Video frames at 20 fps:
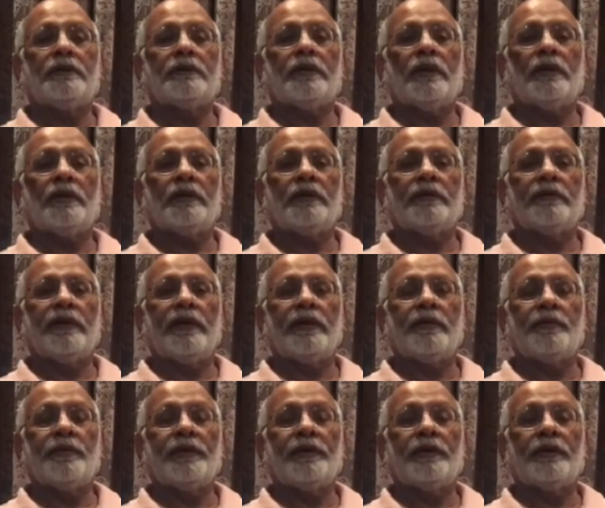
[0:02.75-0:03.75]

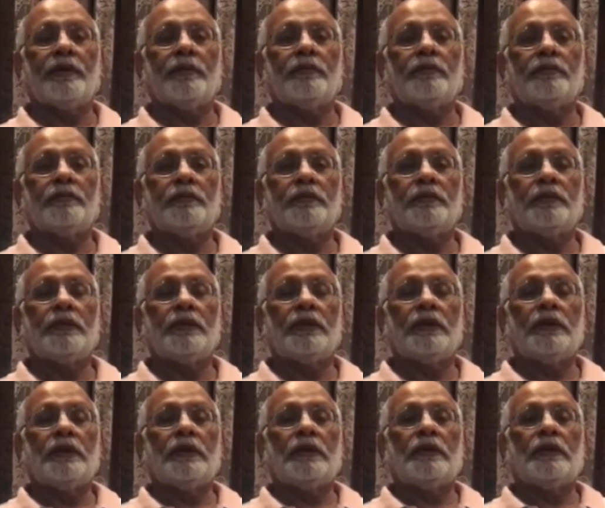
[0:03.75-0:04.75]
नवाई में
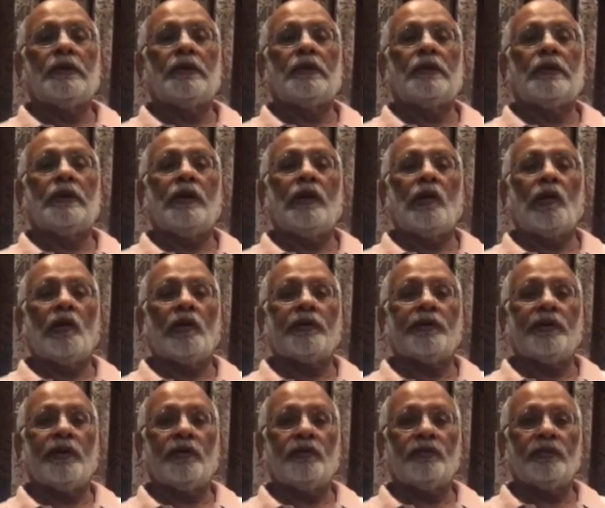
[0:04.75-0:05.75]
हम
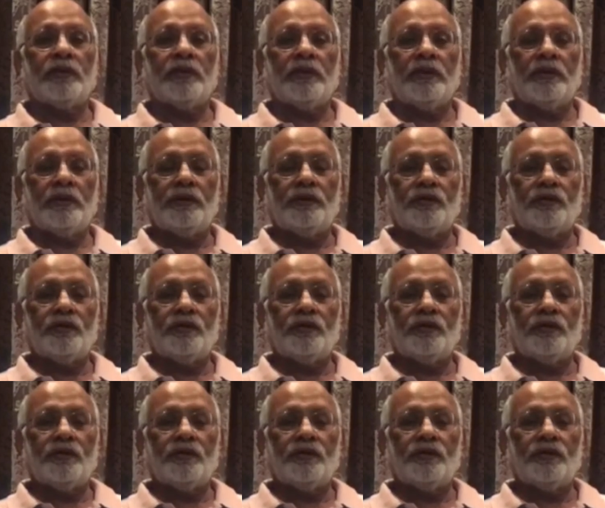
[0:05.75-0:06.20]
लॉकडाउन की